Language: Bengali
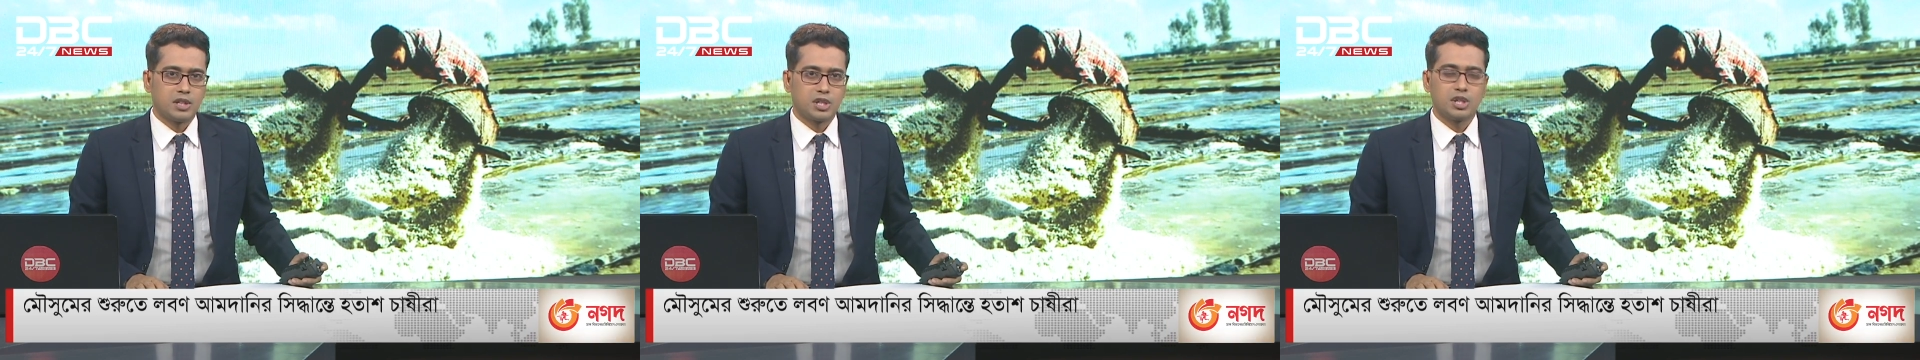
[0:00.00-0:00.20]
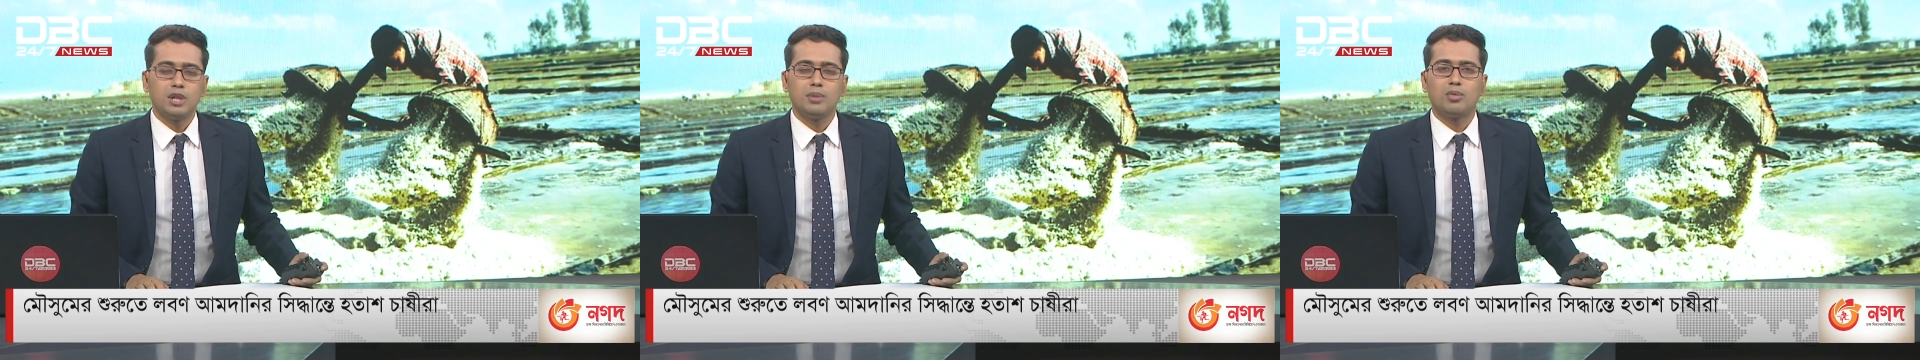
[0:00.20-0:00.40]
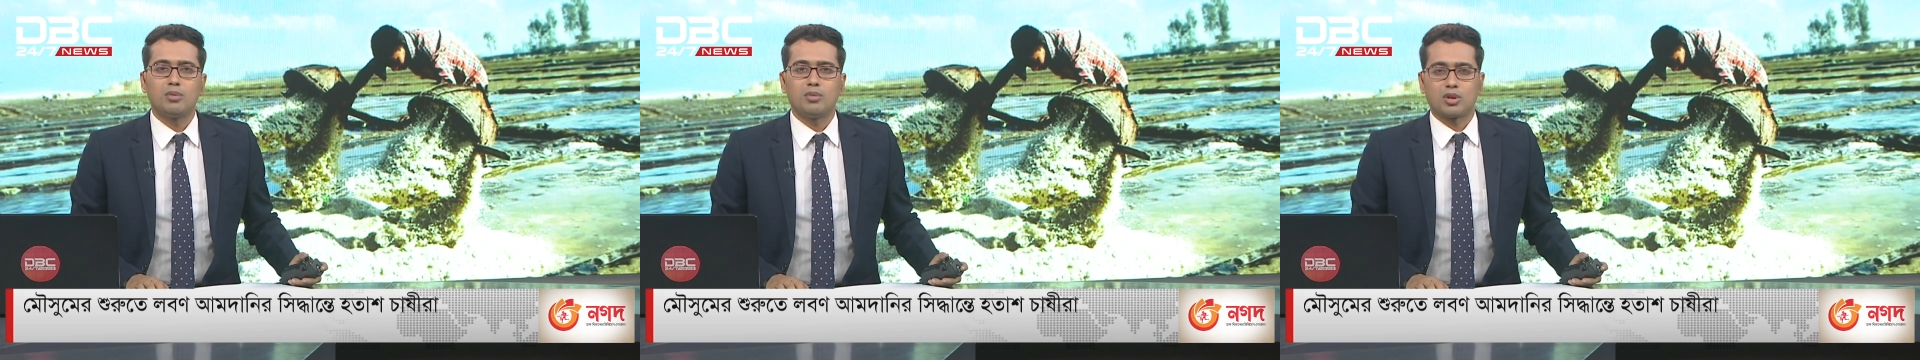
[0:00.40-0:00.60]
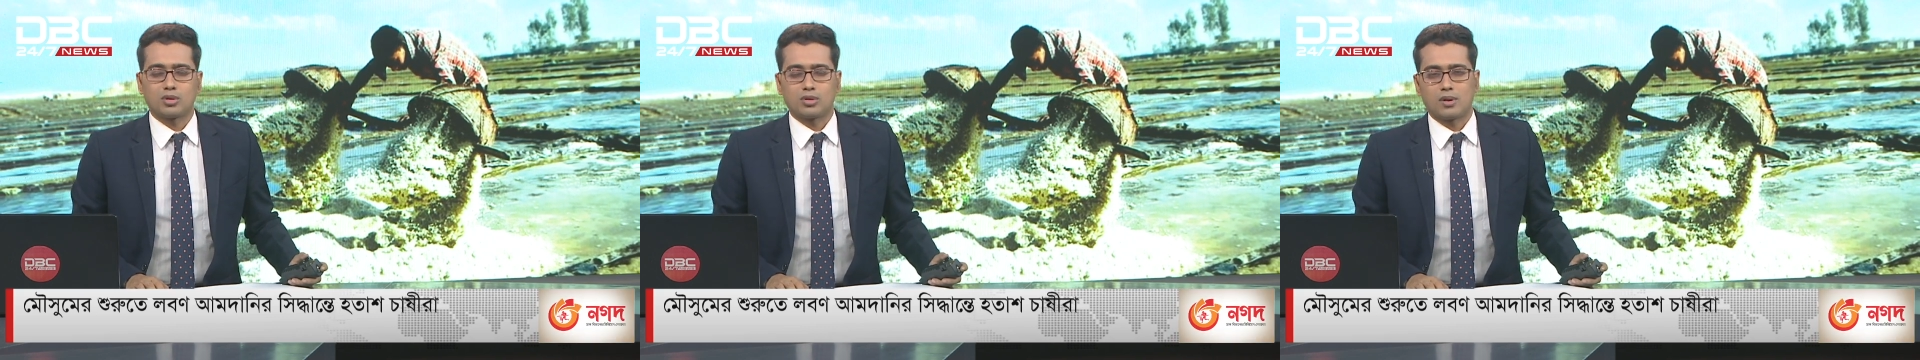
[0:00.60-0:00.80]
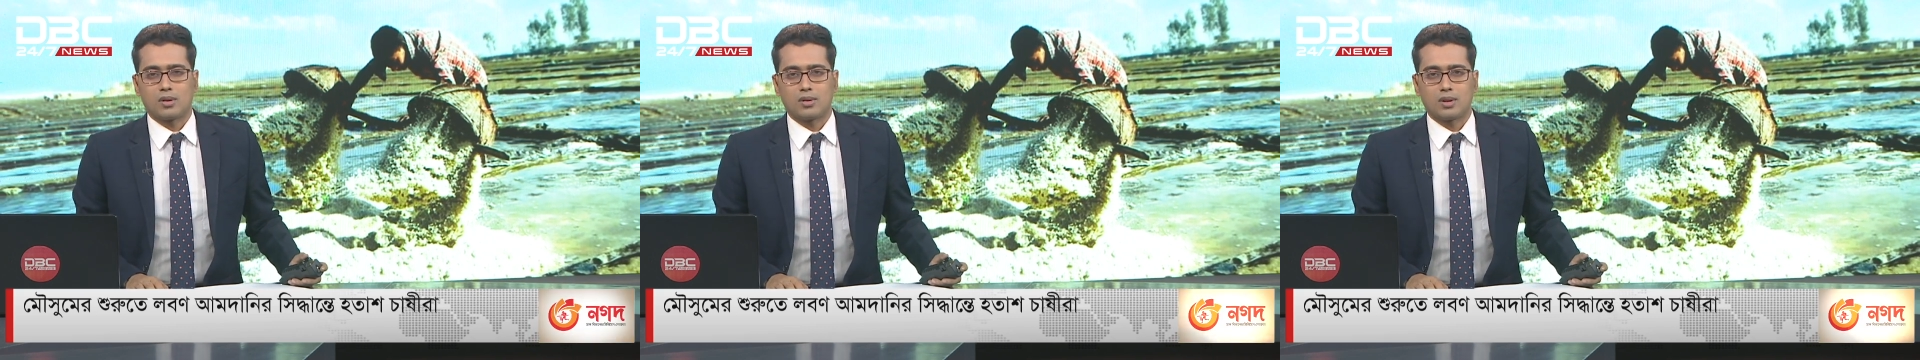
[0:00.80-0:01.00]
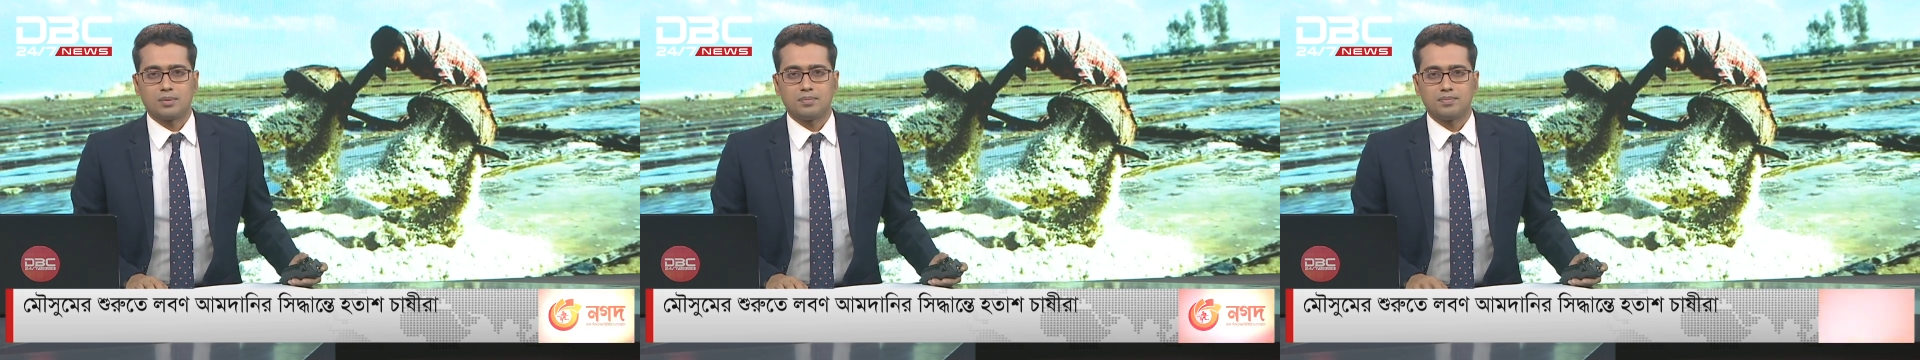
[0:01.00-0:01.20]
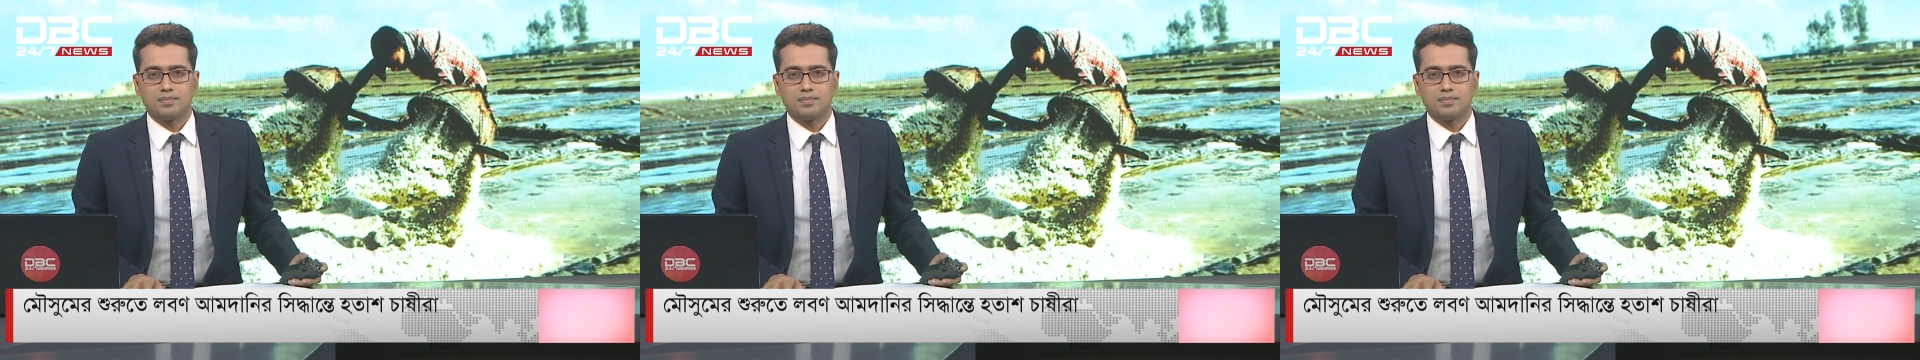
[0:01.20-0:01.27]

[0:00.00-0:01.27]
শিল্প মন্ত্রণালয়